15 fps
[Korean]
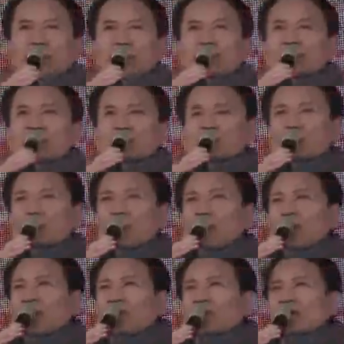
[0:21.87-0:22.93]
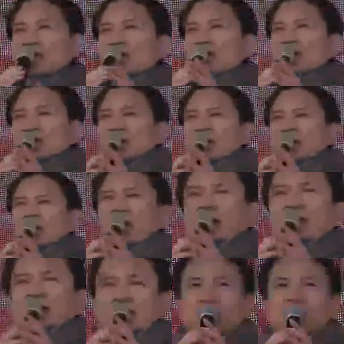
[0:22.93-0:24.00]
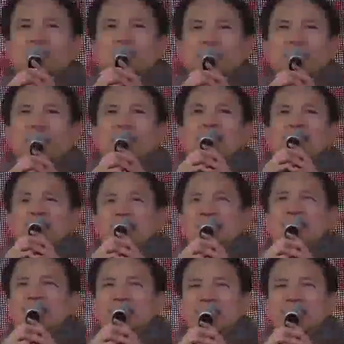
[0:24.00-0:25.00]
행동하는 우파 의리의 김진태